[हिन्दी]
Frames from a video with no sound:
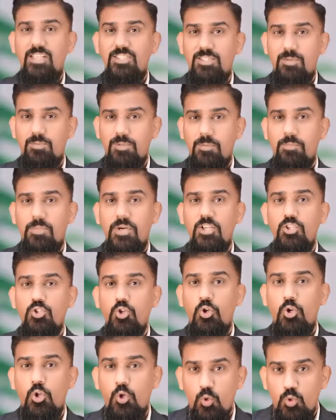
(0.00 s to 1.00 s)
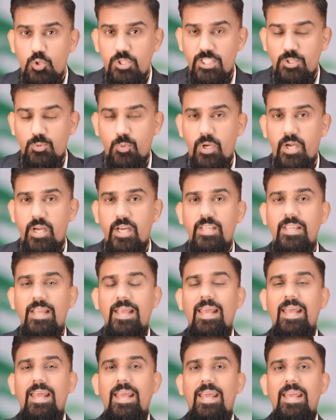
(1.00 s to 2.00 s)
या सबसे बड़ी जो न्यूज़ है इस वक्त
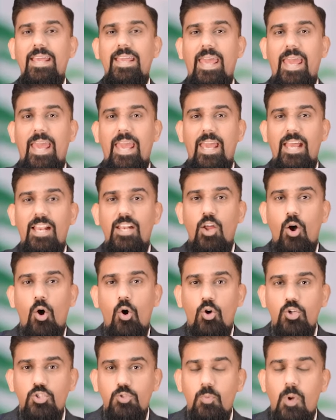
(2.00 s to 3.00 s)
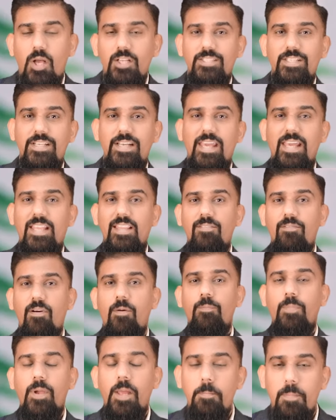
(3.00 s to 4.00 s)
कि लाहौर स्मार्ट सिटी एक दफ़ा
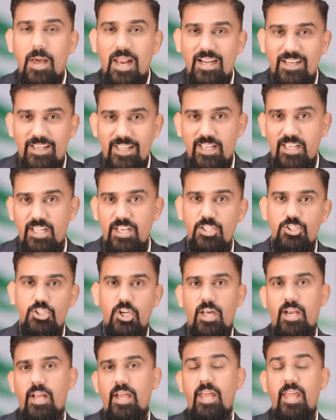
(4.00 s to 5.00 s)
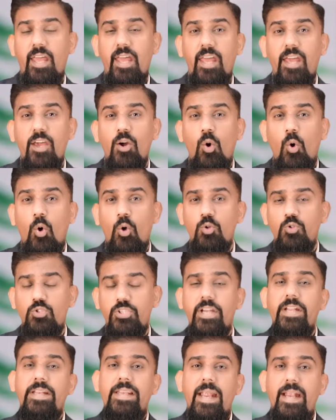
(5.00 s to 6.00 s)
फिर बैलेटिंग करने जा रहा है और
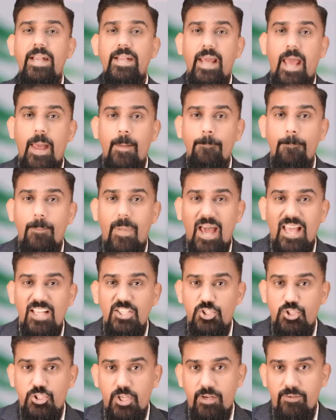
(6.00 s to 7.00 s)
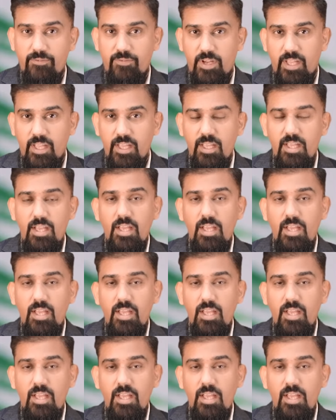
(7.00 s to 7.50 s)
उसकी डेट है बाईस जनवरी